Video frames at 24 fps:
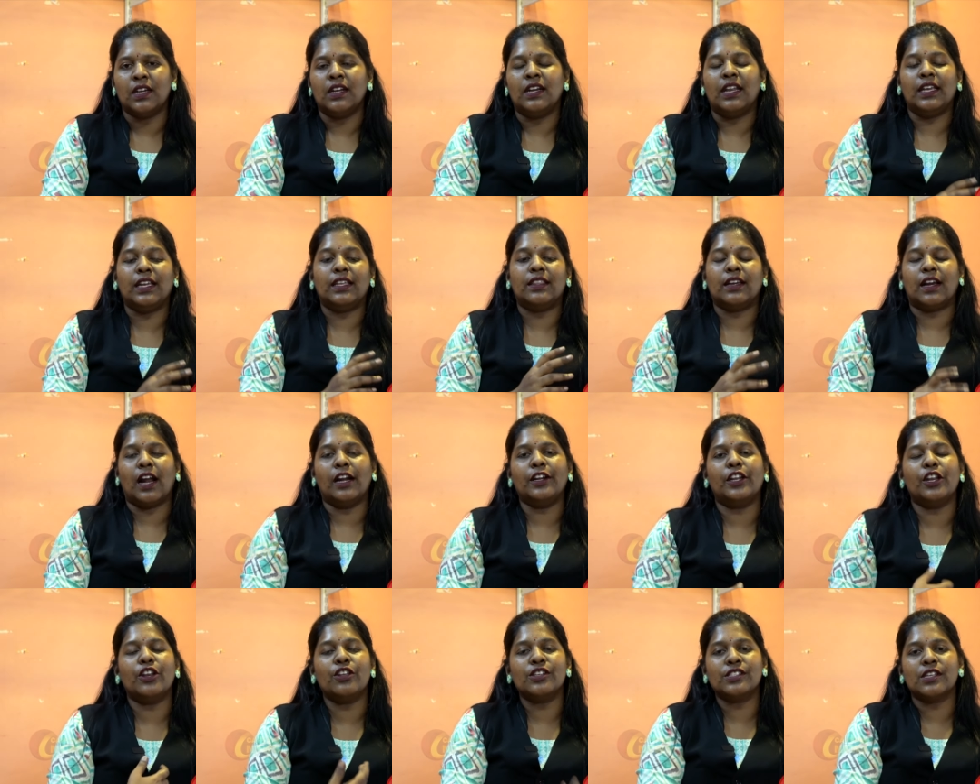நீங்கள் இதை
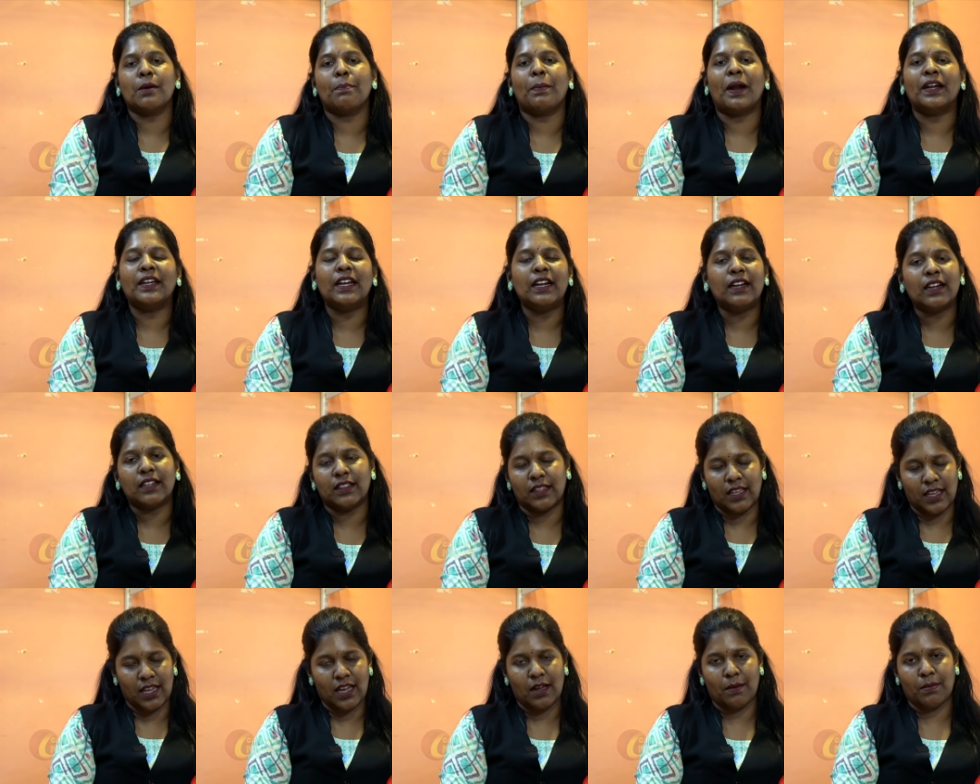கண்டினியூஸாக பண்ணிட்டு
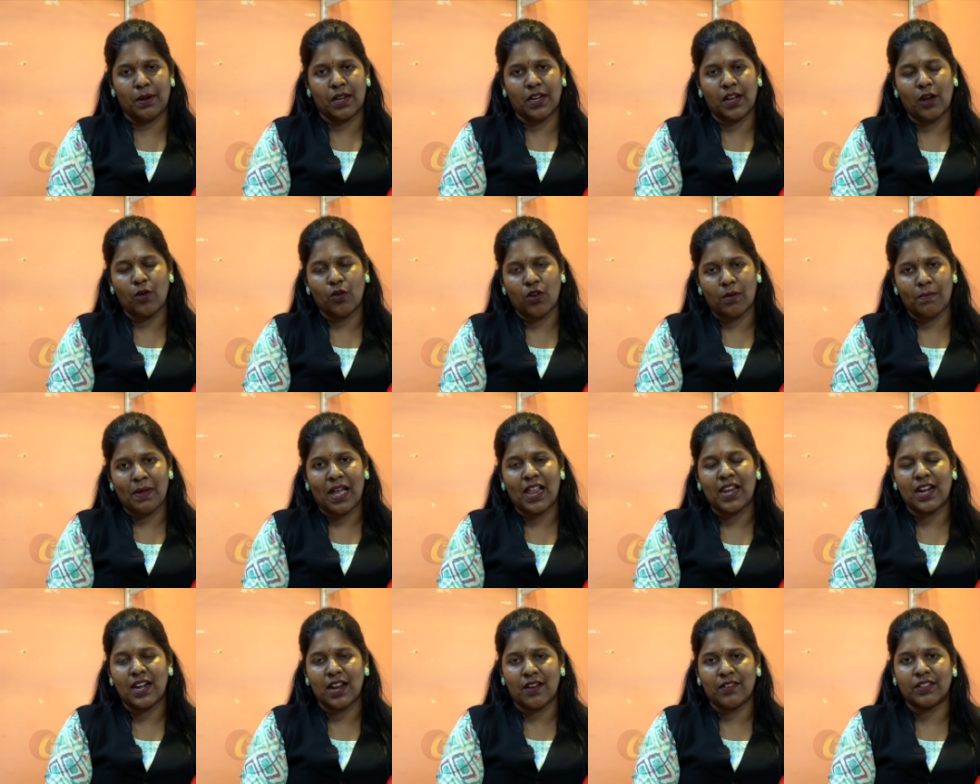இருந்தீங்க அப்படின்னா உங்கள்
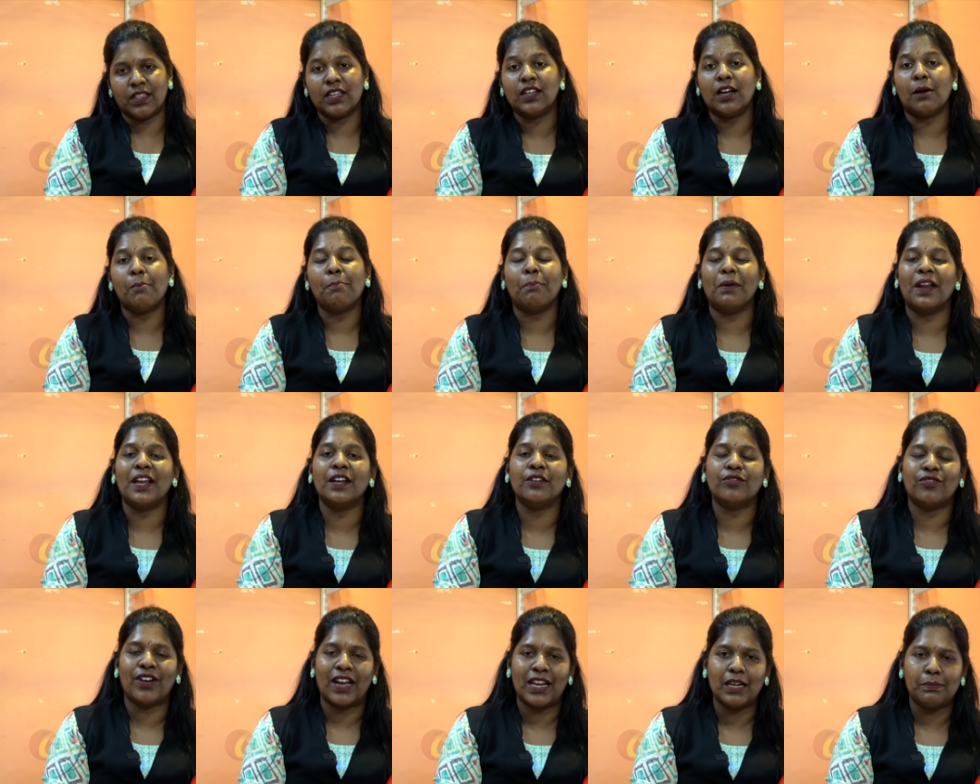மேலே நான் வந்து
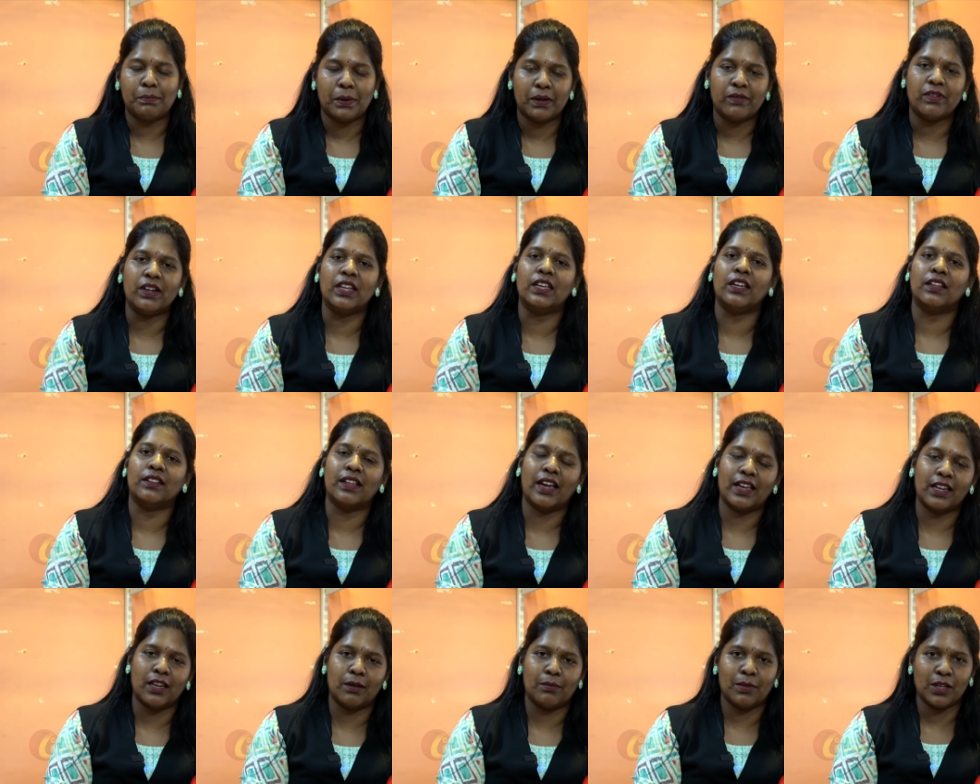கம்ப்ளைண்ட் ஃபைல் பண்ணுவேன் நீங்கள்
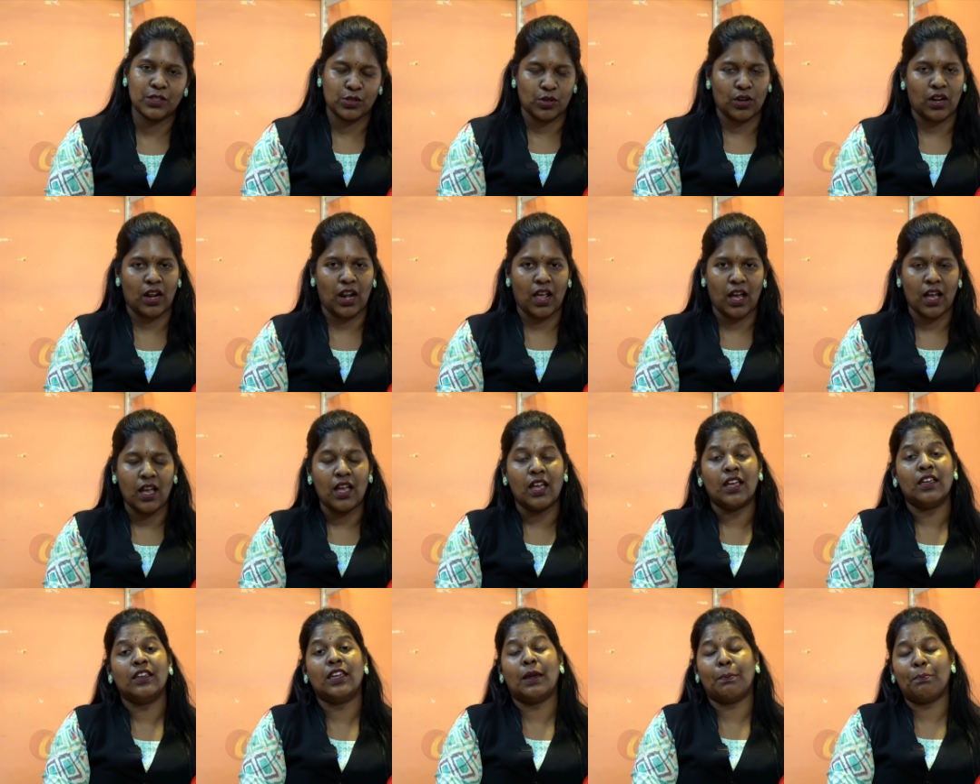தைரியமாக சொல்லலாம்
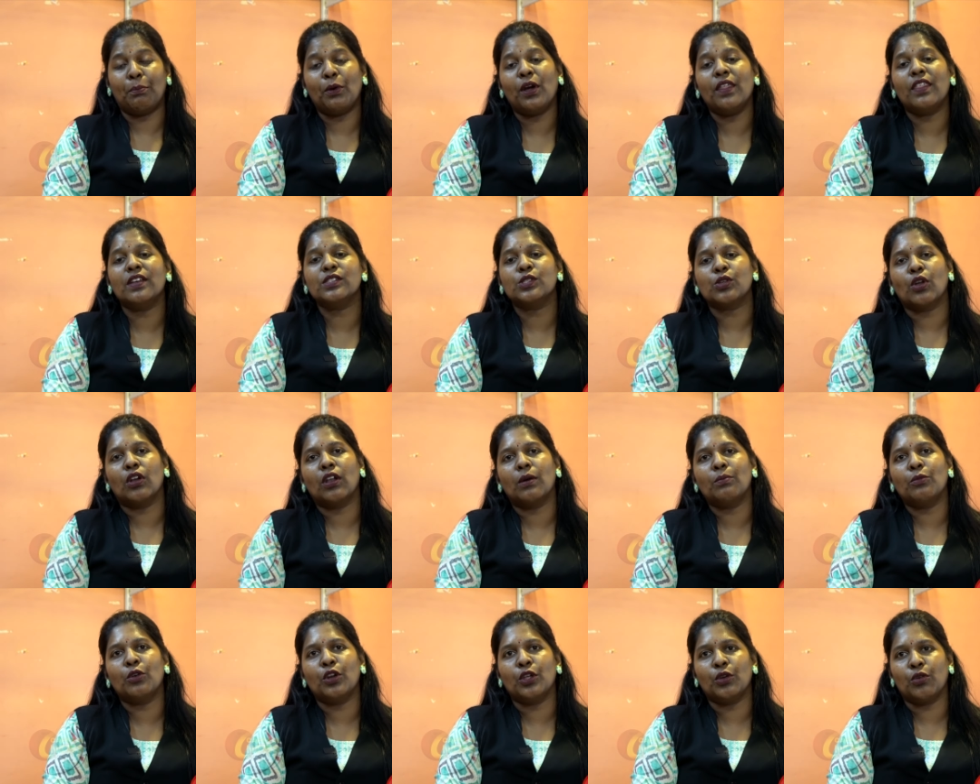எப்போ அதை
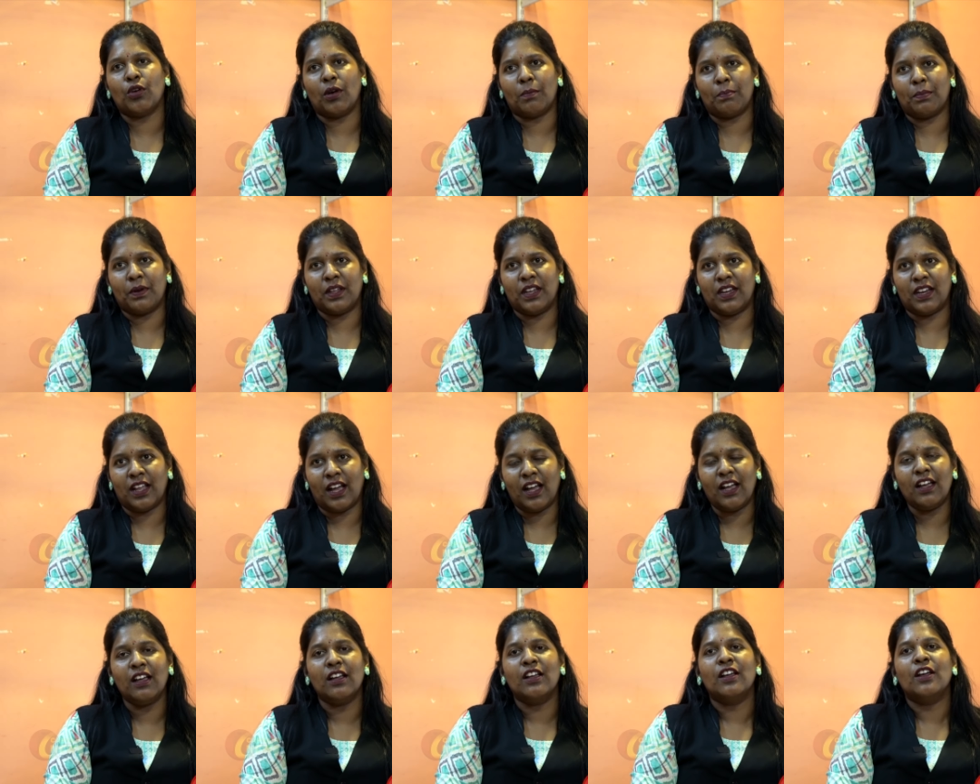சொல்ல முடியும் அப்படின்னா